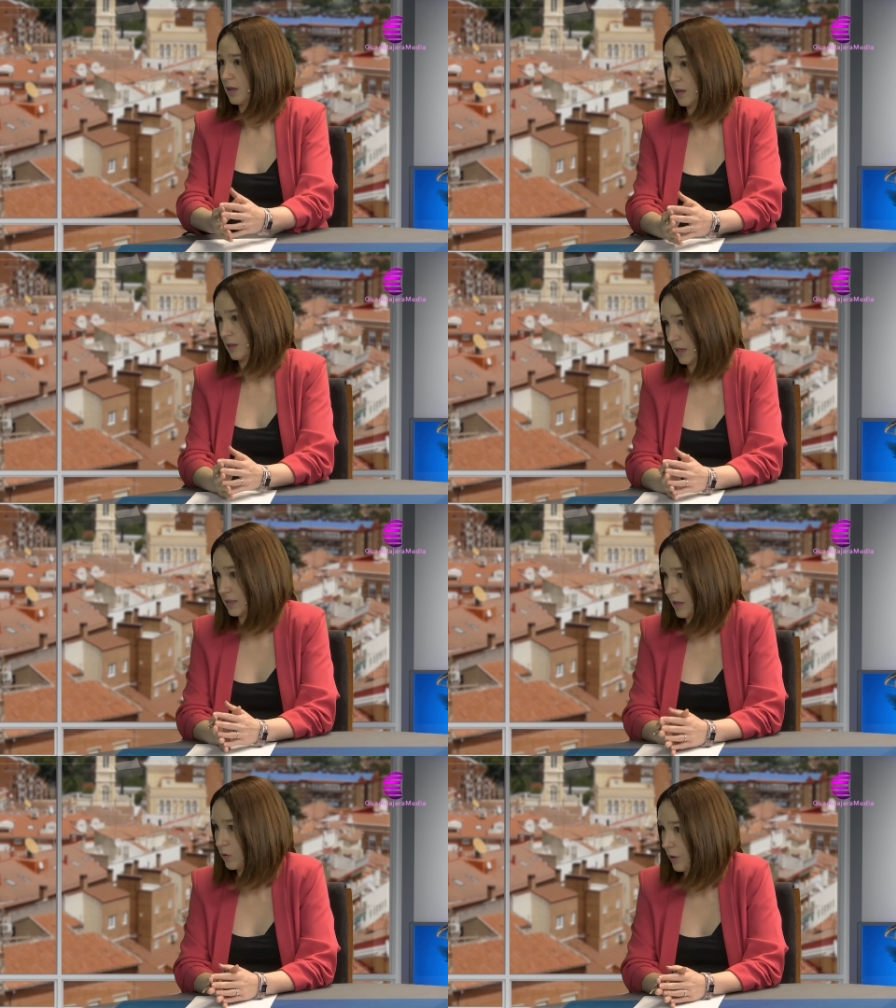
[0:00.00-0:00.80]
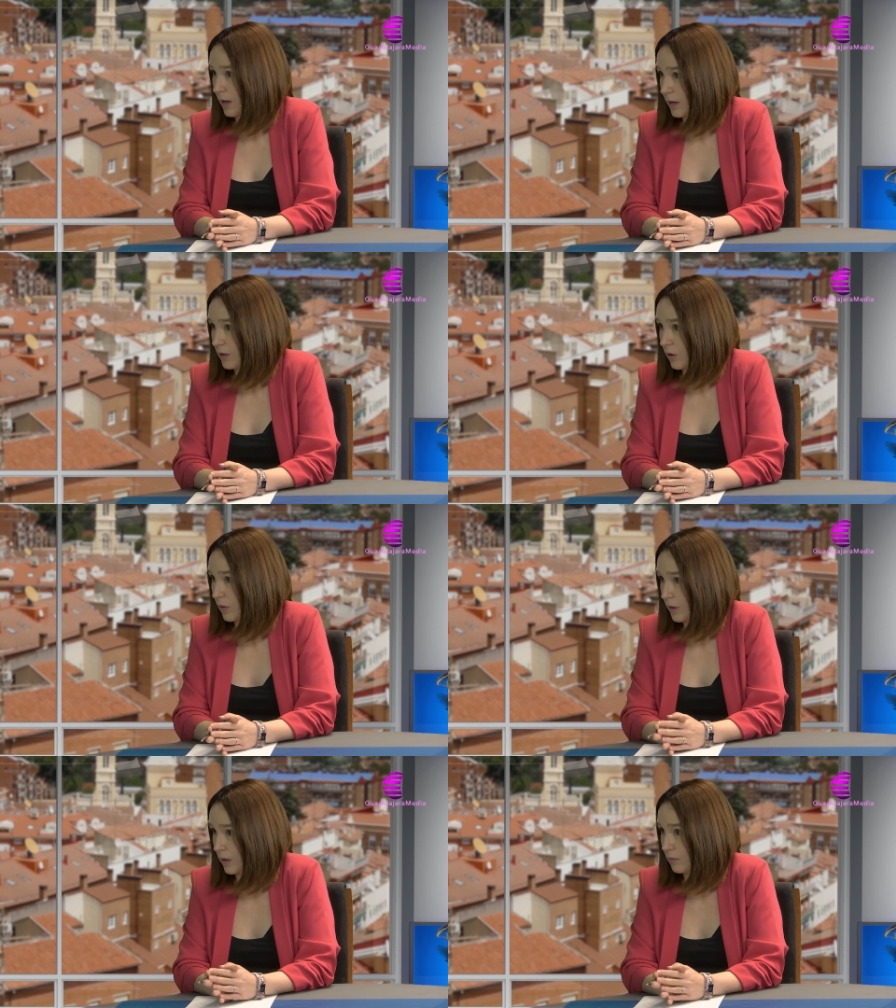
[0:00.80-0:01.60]
eh, se les tiene un gran cariño a la
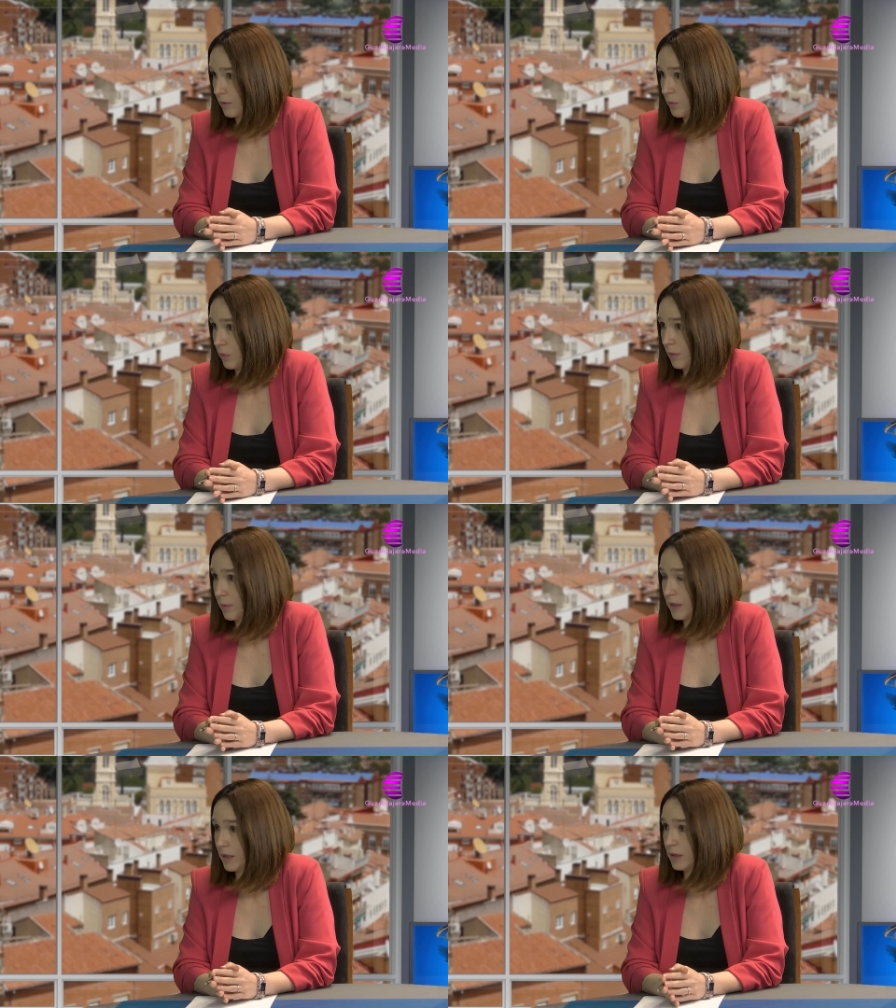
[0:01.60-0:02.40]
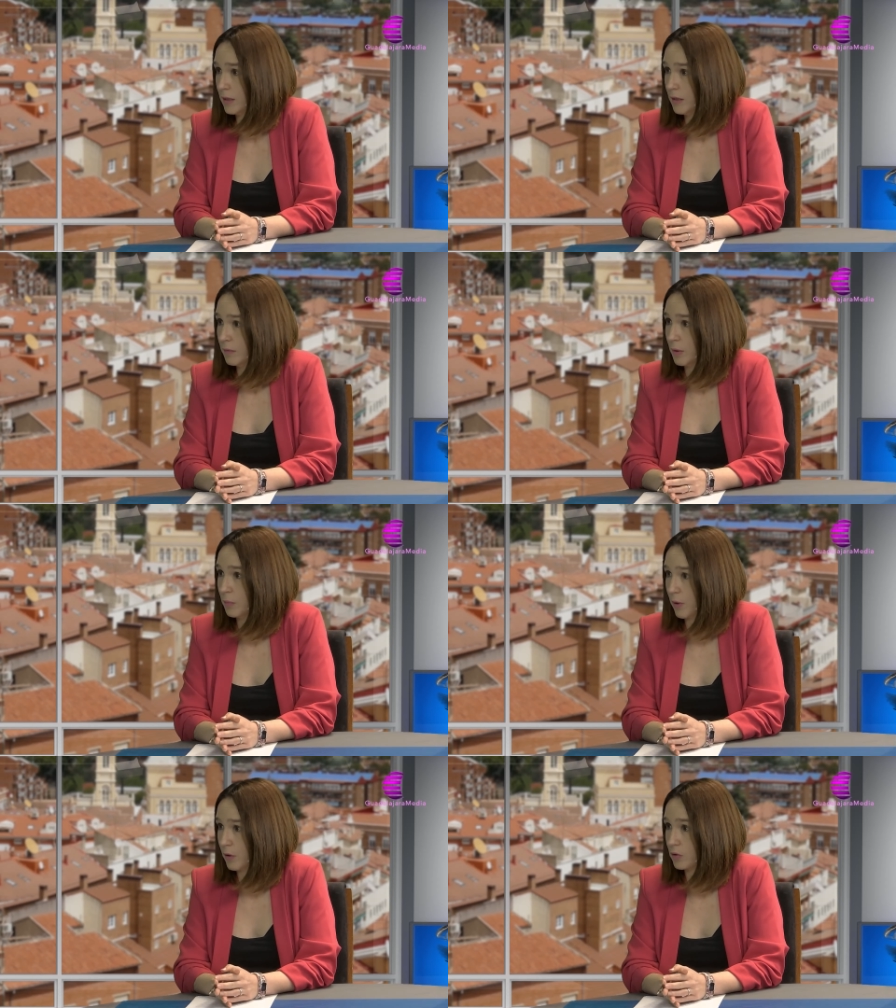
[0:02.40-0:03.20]
Guardia Civil por una parte, pero
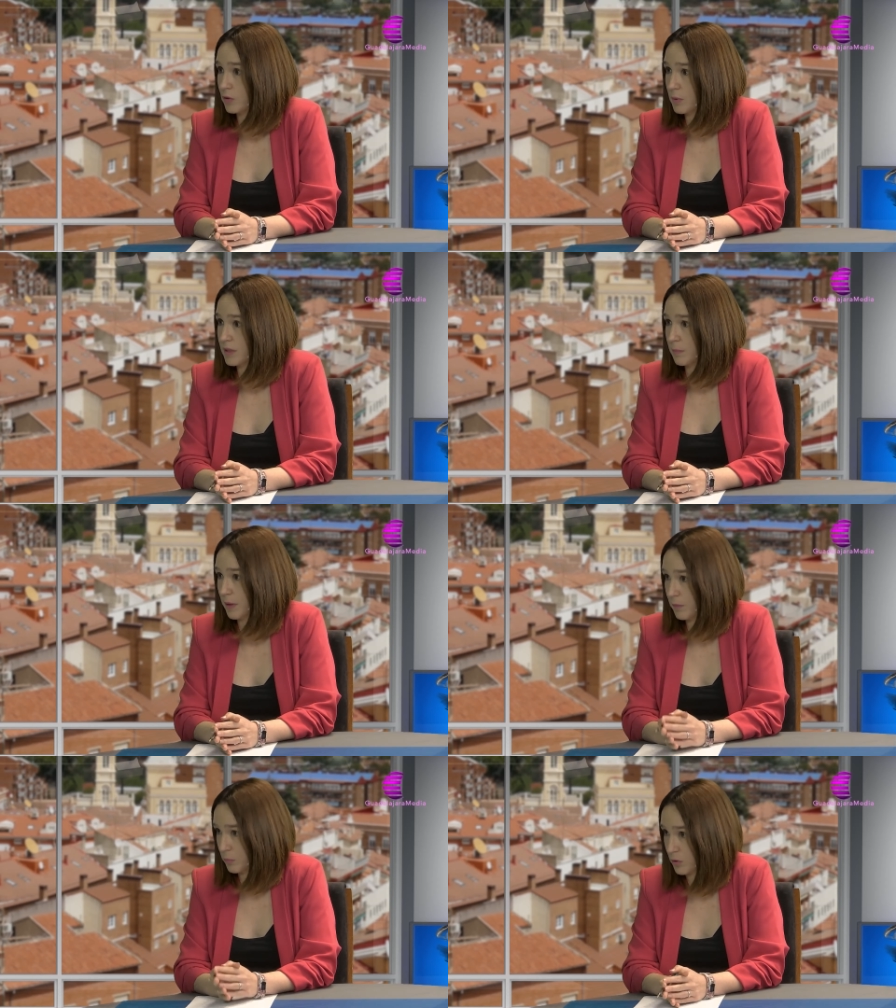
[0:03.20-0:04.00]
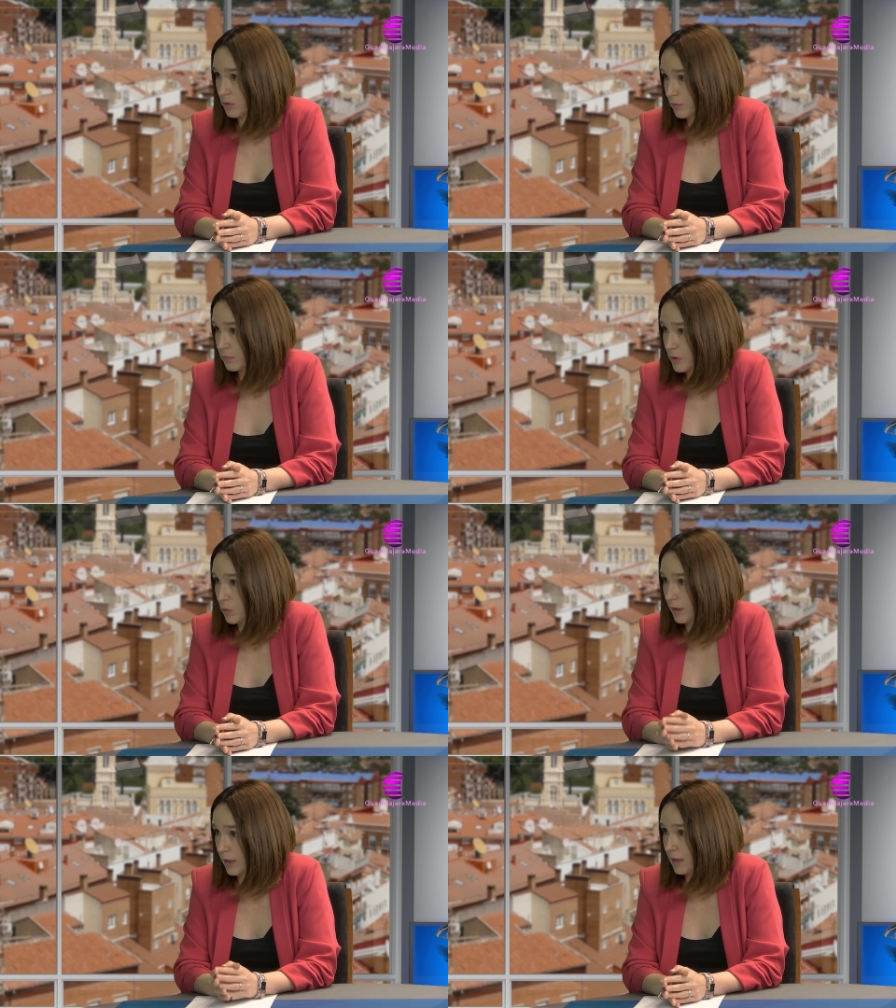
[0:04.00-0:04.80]
por el otro siempre se piden pues, más
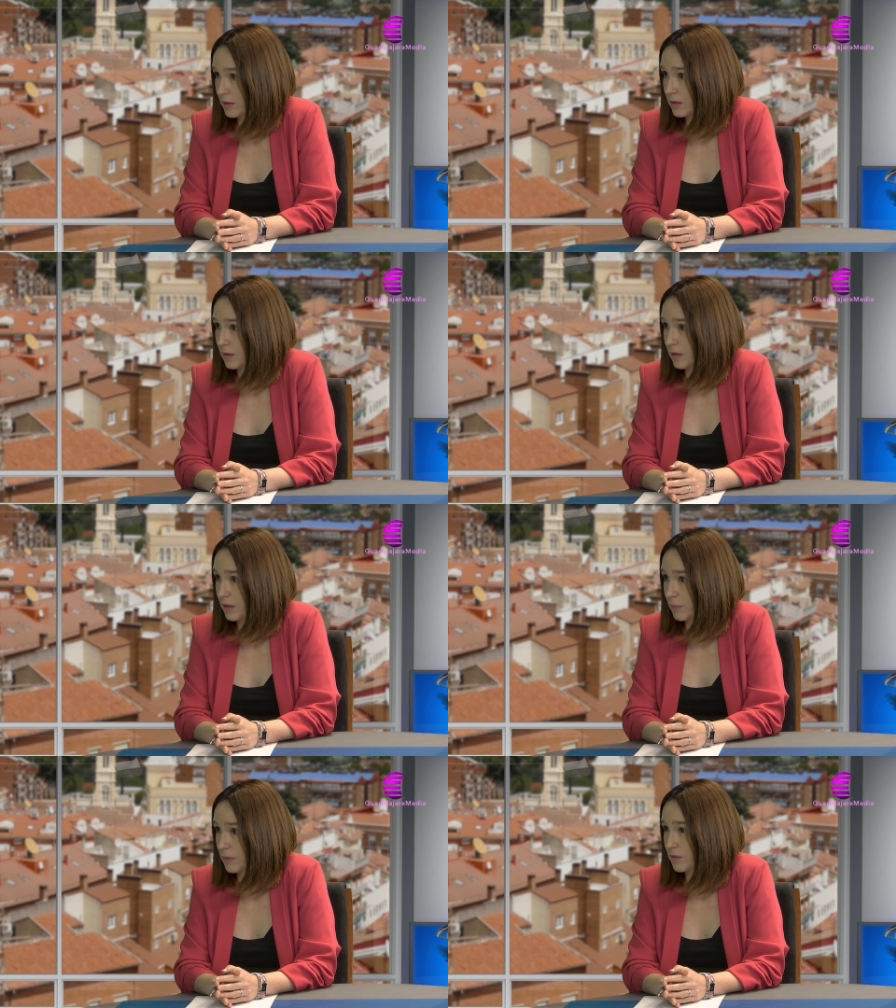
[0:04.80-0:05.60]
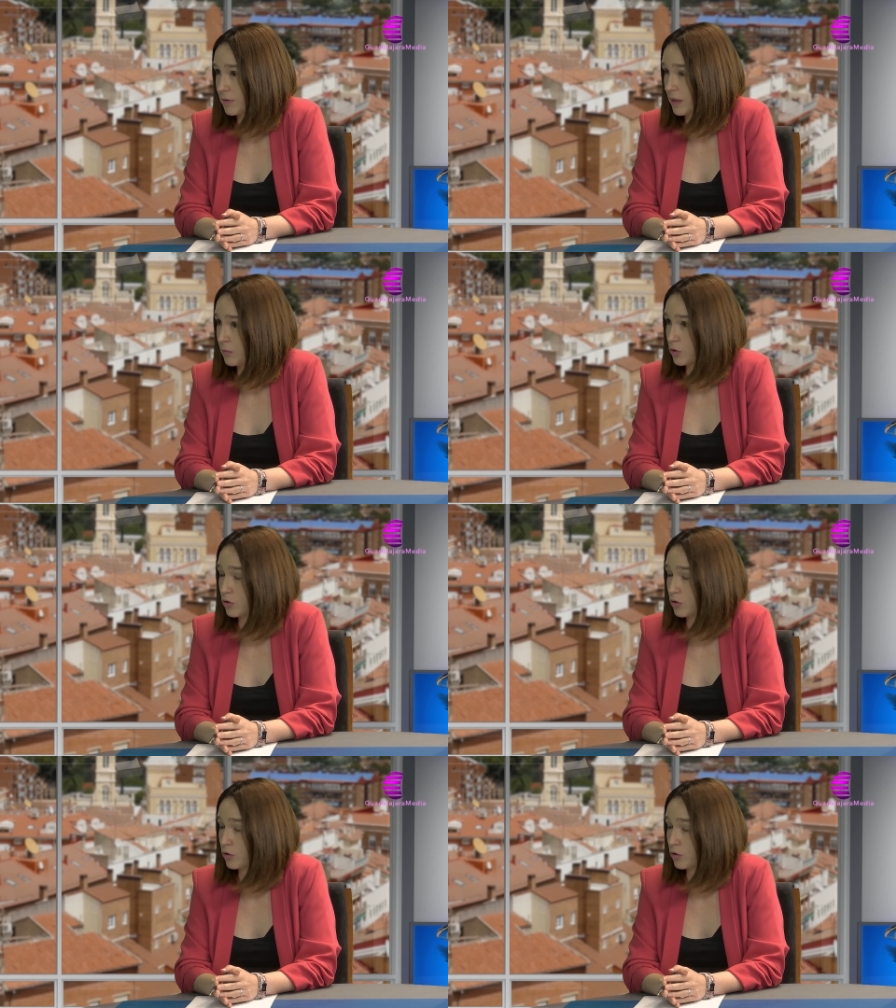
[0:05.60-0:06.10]
cuarteles y, más efectivos.